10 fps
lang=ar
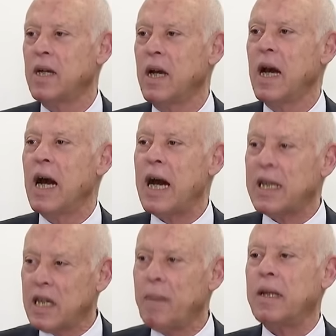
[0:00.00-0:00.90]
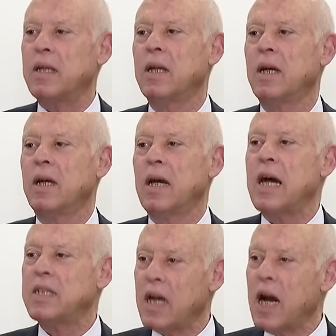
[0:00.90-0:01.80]
هذيك المعزوله اللي انت قلتها
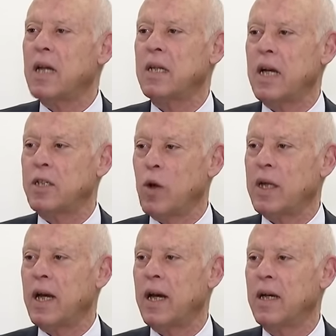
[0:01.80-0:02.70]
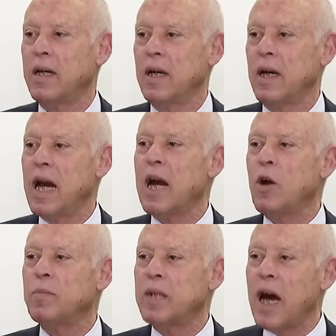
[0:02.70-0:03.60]
هذيك
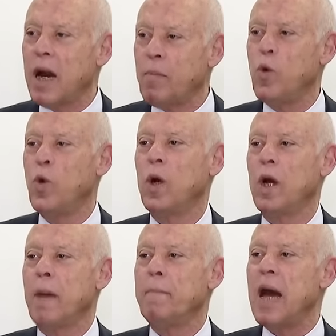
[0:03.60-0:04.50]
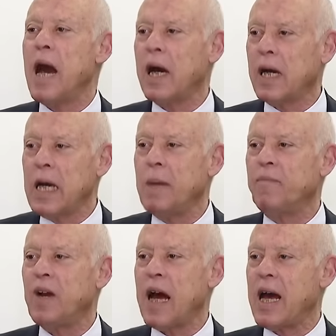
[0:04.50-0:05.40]
كي طلبت منها طلبات وما
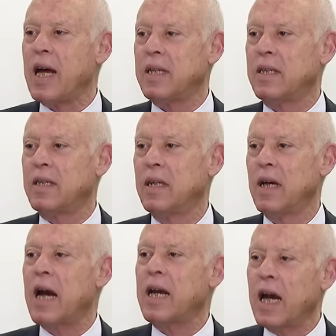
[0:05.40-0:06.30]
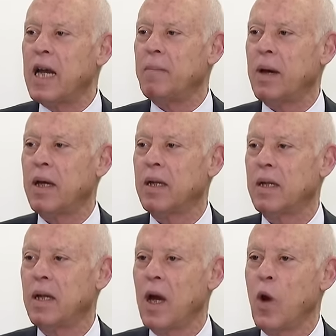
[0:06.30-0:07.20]
امتثلتش مش متجاوز
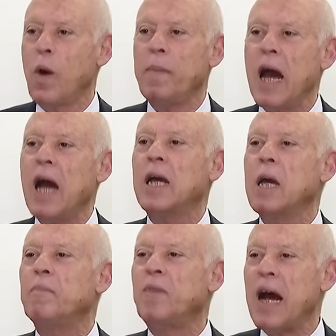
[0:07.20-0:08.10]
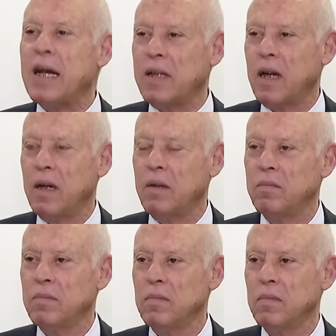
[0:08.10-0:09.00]
القانون تنحيت على خاطر نسيبت
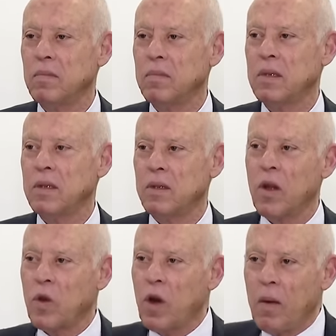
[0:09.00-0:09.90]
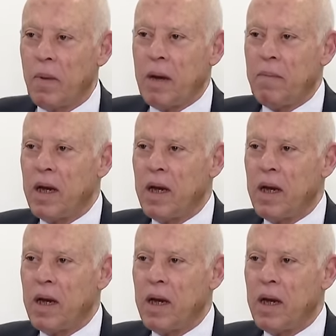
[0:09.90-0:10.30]
عيلة